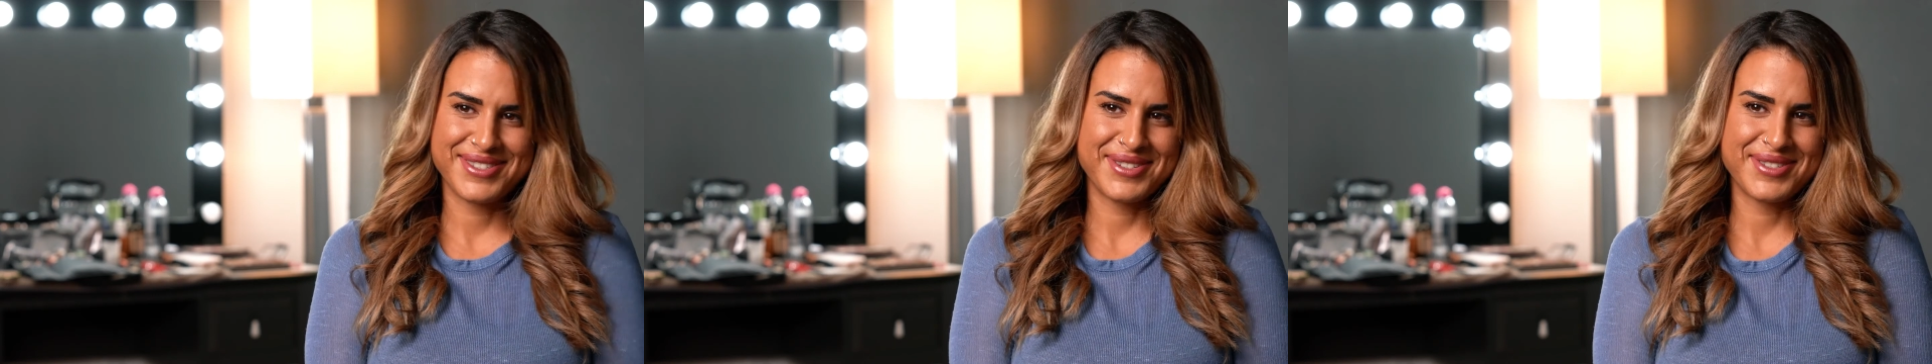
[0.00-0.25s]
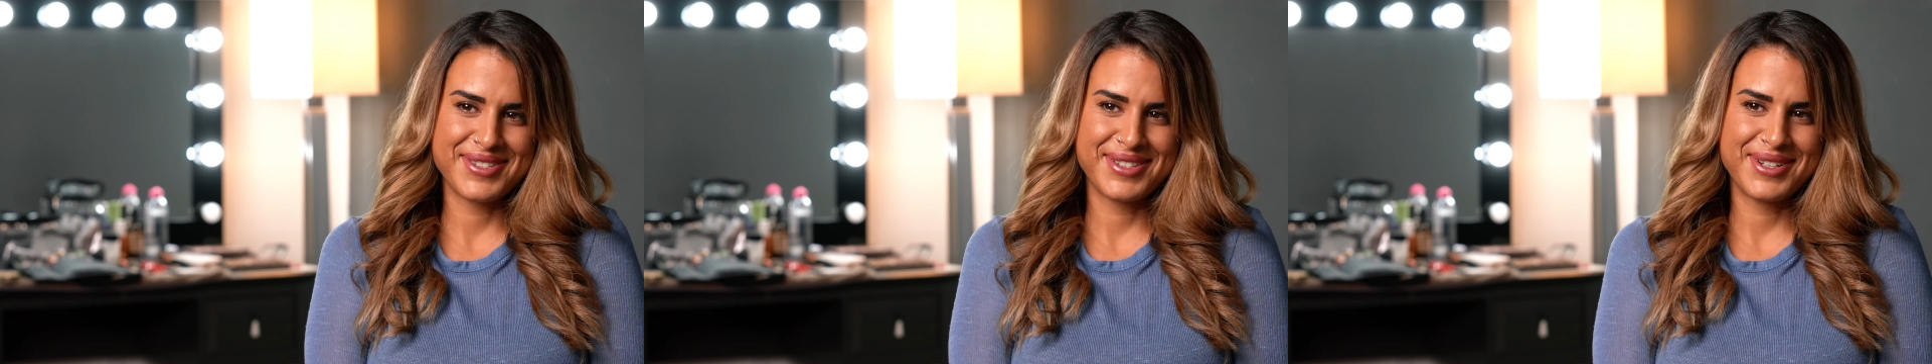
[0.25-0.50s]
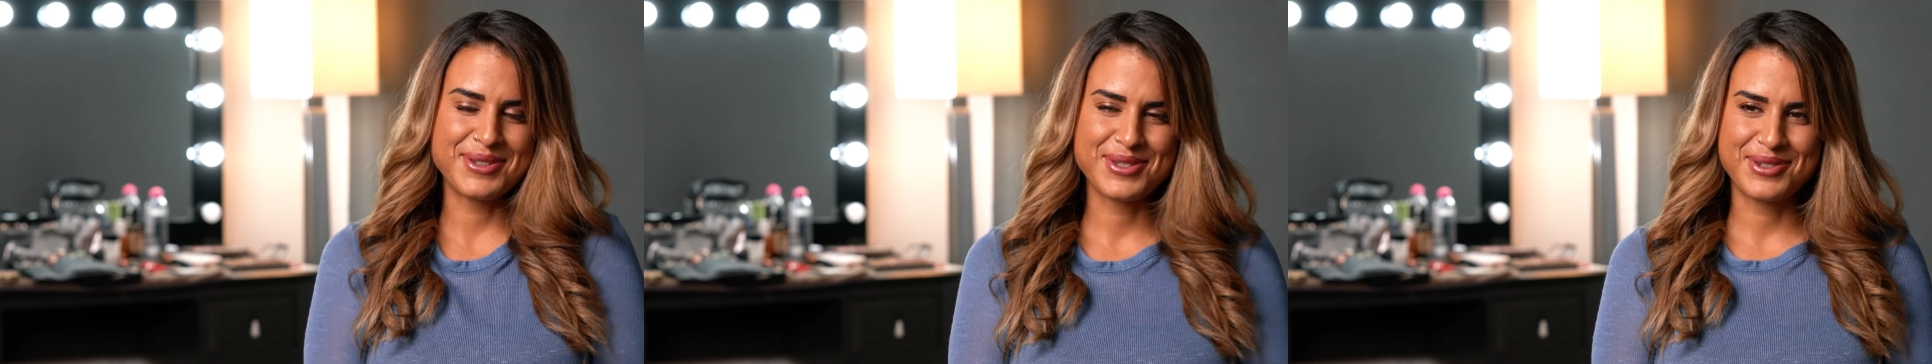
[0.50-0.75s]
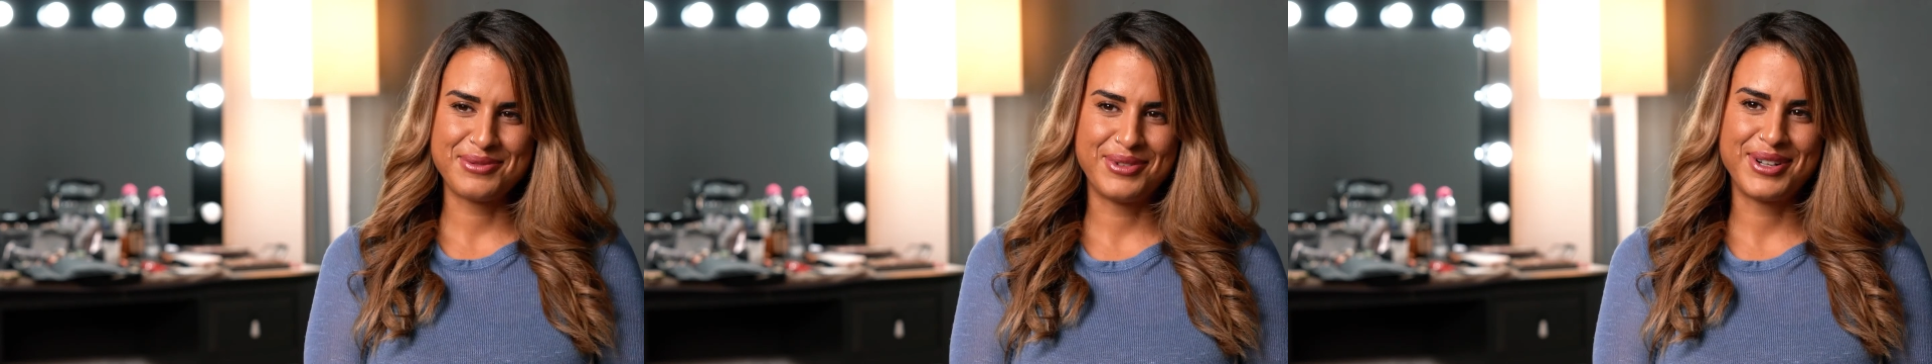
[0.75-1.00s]
Es ist
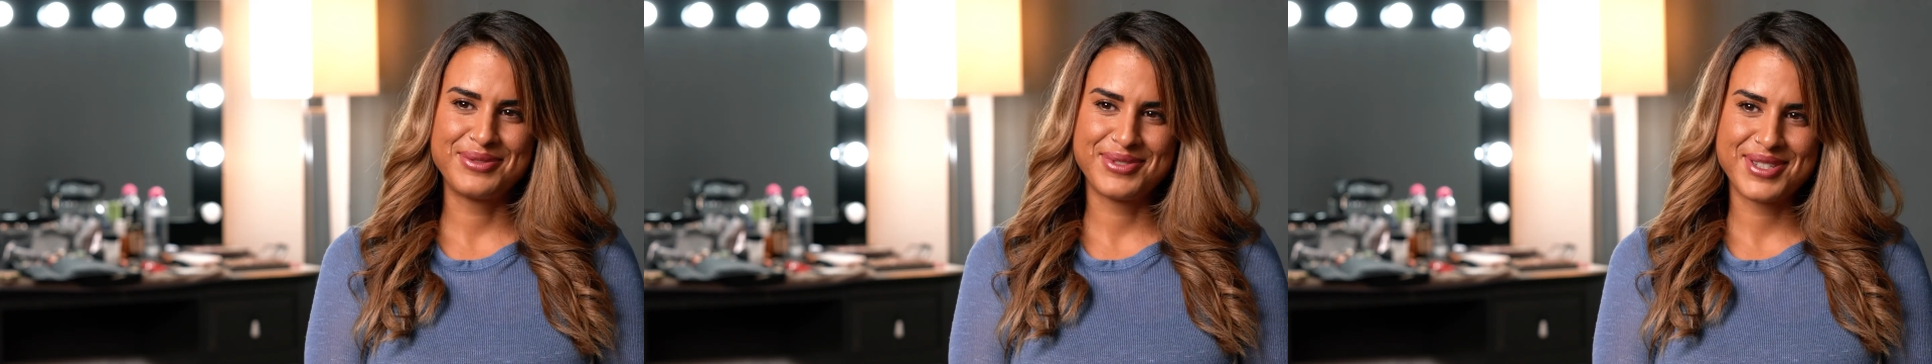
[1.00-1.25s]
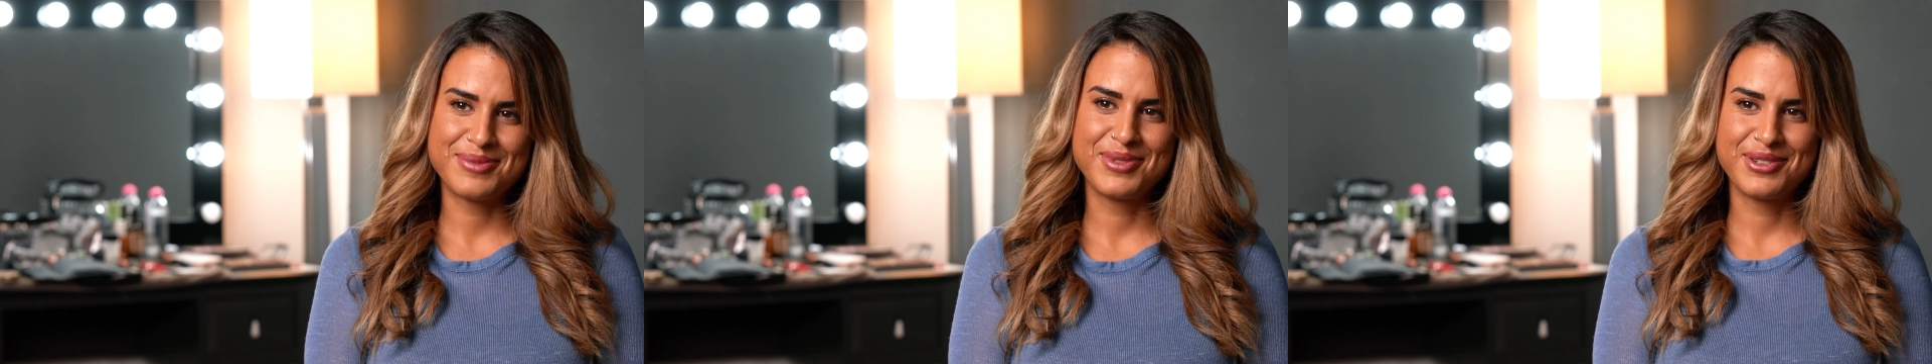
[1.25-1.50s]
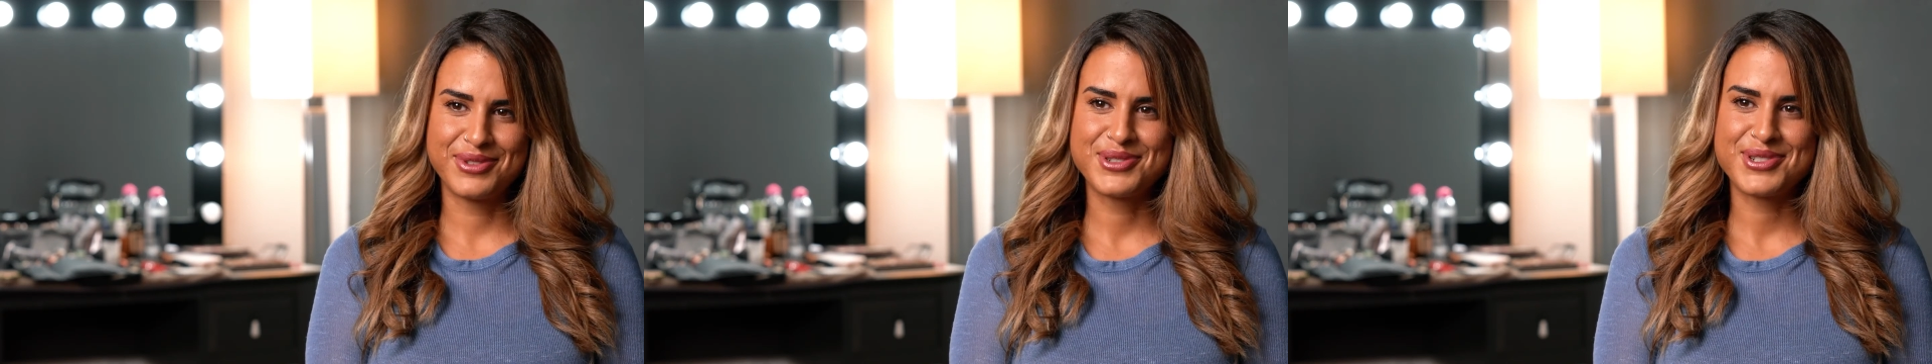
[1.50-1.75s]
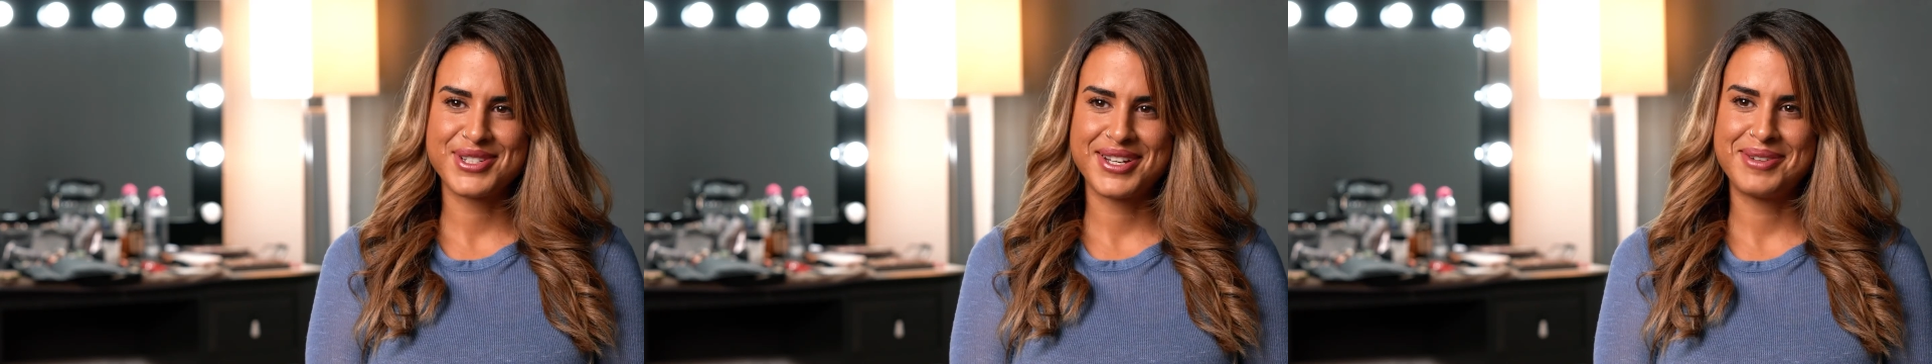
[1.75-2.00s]
genauso geworden, wie ich es mir
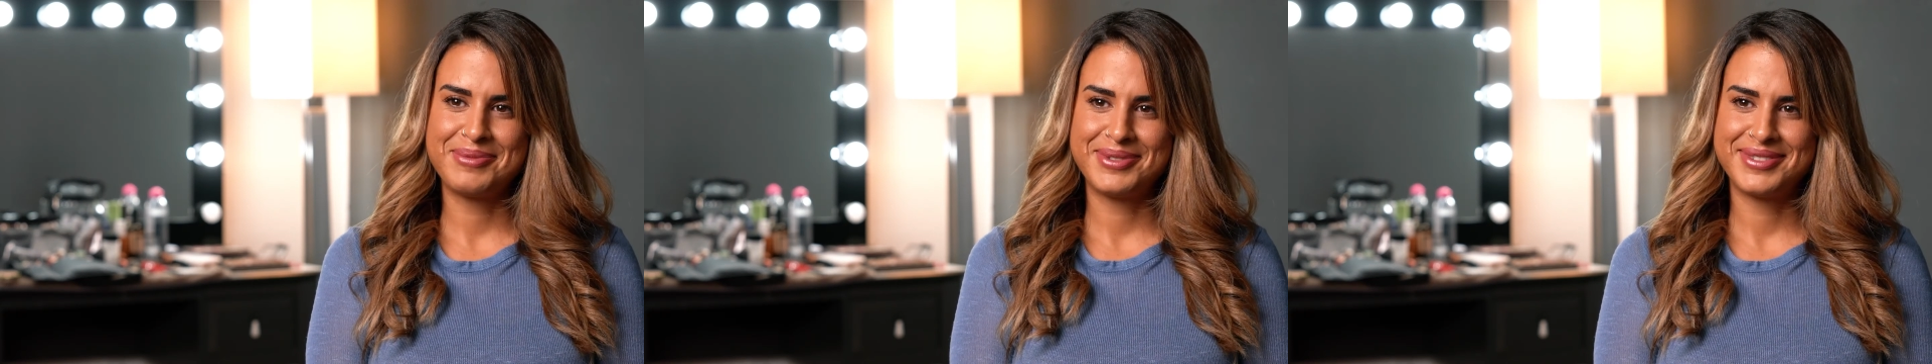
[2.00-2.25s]
gewünscht habe.